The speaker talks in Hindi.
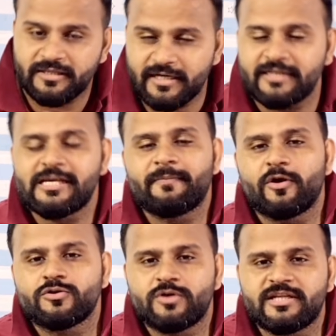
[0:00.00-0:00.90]
पंद्रह हजार
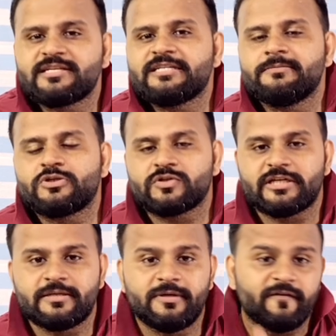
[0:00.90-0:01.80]
पे लॉन्च हुआ था चार जीबी
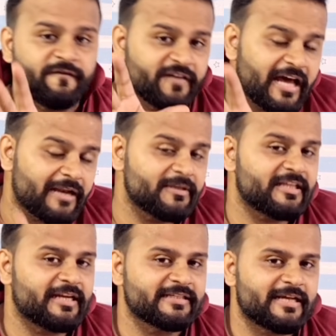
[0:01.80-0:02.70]
चौसठ जीबी फिलहाल अभी
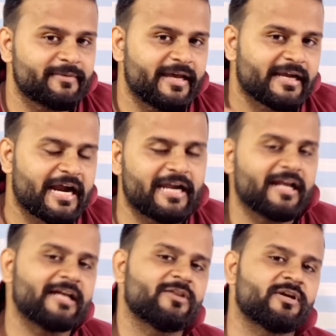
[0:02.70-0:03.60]
तेरह हजार में आया कार्ड
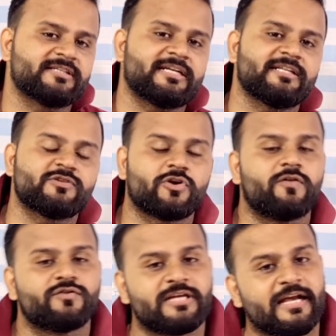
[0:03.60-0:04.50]
लगाते हुए एक हजार तीन सौ
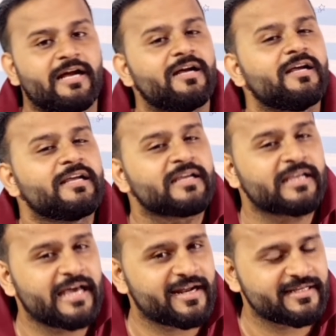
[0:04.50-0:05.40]
का ऑफ हो जाएगा
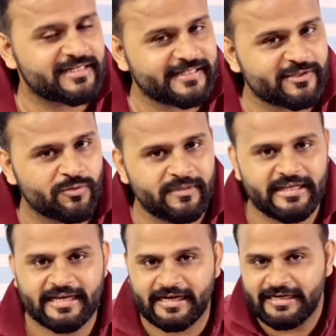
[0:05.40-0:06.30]
ग्यारह हजार सात सौ में
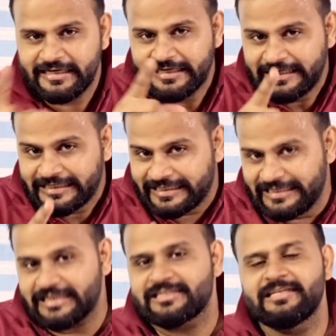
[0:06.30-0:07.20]
मिल जाएगा
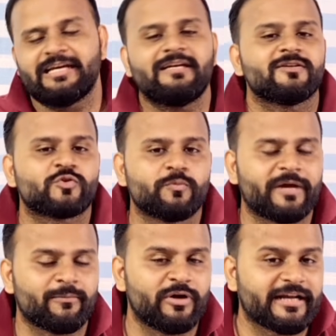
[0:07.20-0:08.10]
डील अच्छी है
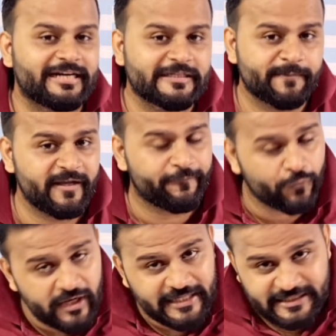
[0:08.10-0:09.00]
सुपर एमोलेट का डिस्प्ले है
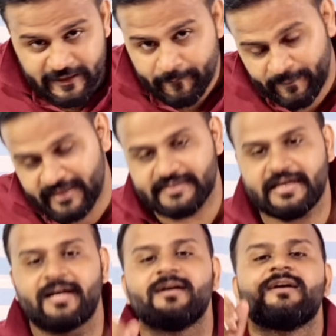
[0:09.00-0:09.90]
फुल एच डी प्लस
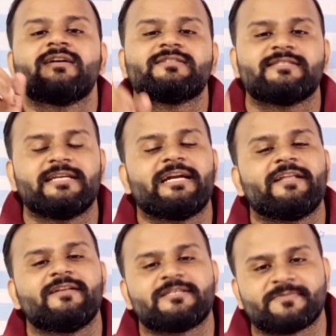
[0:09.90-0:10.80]
का जी
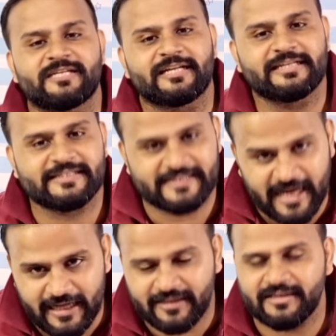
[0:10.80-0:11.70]
एटी चिपसेट के
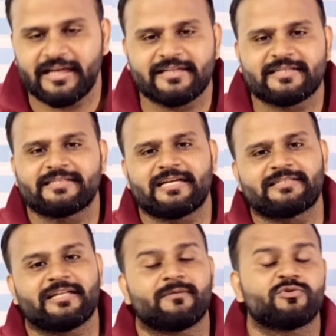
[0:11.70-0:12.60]
साथ देन इसके
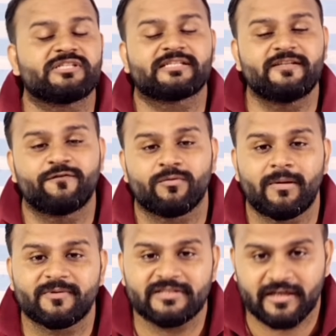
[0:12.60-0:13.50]
साथ साथ आपको सिक्सटी फोर
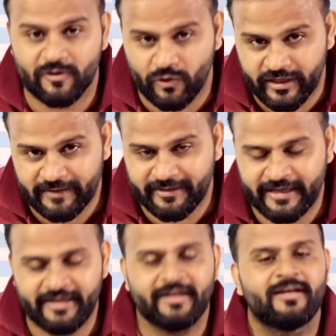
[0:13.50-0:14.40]
मेगा पिक्सल का कॉड
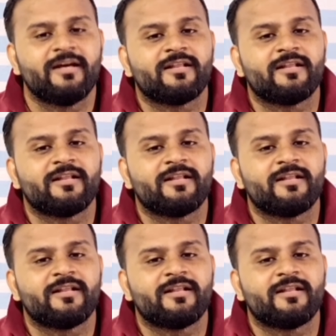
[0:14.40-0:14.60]
कैमरा है